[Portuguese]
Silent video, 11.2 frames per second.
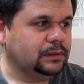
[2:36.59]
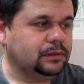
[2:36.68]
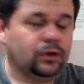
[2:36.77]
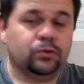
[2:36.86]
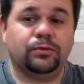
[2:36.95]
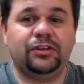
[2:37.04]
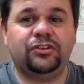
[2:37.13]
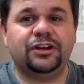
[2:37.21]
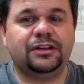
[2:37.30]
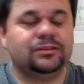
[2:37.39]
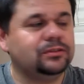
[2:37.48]
Aos 20
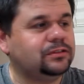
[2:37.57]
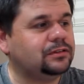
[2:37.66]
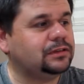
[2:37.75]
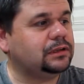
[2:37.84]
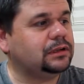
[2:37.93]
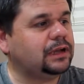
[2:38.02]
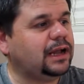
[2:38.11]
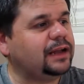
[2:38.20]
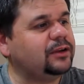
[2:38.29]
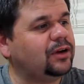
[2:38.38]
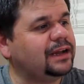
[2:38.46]
anos, a
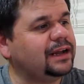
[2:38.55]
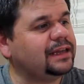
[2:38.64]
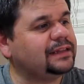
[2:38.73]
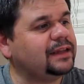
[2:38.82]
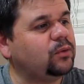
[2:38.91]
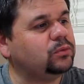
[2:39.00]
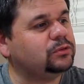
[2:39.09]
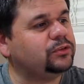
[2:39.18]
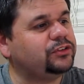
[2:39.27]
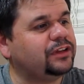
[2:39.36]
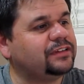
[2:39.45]
carioca que até
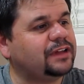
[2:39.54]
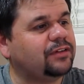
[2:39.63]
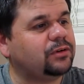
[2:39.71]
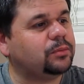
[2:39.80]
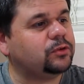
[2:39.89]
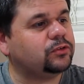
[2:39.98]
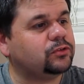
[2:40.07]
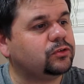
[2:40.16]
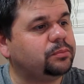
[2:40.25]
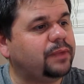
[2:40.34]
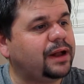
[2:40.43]
outro dia assinava como
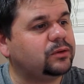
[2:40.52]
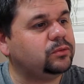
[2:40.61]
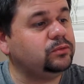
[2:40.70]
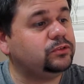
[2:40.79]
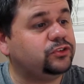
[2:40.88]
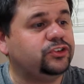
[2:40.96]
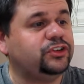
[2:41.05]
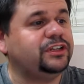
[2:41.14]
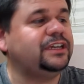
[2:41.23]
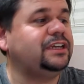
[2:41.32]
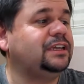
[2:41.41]
Jojo
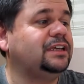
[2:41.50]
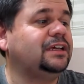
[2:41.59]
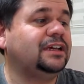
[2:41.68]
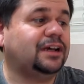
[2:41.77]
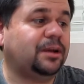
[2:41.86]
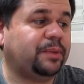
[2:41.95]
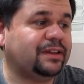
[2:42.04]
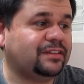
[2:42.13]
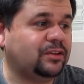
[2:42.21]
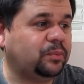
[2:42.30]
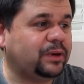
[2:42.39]
Maruntini
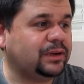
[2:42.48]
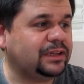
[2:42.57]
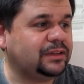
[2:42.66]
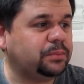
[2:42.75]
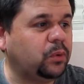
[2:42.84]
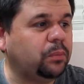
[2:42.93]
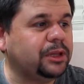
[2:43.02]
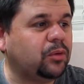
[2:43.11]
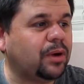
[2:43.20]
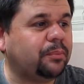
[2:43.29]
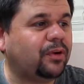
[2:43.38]
apareceu para o grande
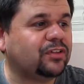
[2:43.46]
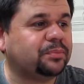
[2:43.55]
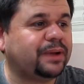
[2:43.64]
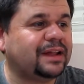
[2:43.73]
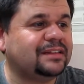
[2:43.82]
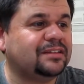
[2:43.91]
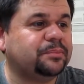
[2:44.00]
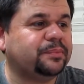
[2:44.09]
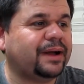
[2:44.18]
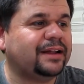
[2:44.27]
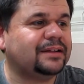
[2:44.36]
público após
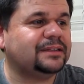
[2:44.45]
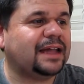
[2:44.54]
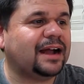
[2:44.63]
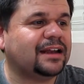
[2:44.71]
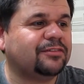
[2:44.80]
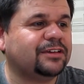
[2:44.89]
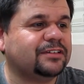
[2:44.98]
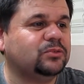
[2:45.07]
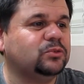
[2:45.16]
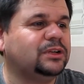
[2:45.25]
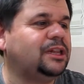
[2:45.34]
participar da
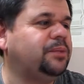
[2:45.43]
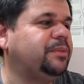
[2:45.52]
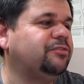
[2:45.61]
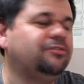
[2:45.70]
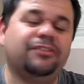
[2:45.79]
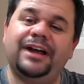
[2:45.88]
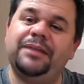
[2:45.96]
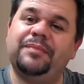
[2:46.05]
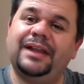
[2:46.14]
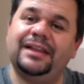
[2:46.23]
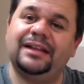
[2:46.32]
gravação do clipe Vai
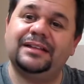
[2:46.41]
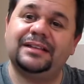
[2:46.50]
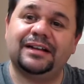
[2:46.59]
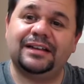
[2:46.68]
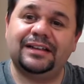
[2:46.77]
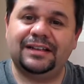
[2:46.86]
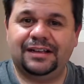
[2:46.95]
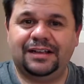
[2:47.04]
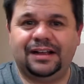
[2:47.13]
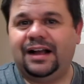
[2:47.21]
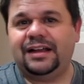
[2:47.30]
Malandra.
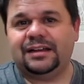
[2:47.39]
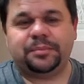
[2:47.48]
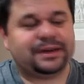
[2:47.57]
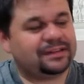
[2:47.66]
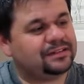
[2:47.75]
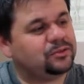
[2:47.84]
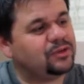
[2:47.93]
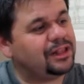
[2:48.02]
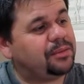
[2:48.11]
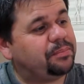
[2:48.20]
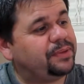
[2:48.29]
Ah, ela aparece no
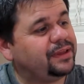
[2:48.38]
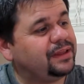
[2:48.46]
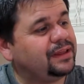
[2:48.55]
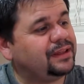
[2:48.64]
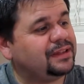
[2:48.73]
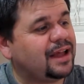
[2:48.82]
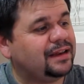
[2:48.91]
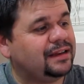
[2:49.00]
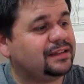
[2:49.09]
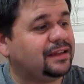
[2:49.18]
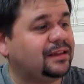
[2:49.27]
clipe da
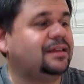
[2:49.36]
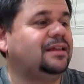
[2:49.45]
Anitta.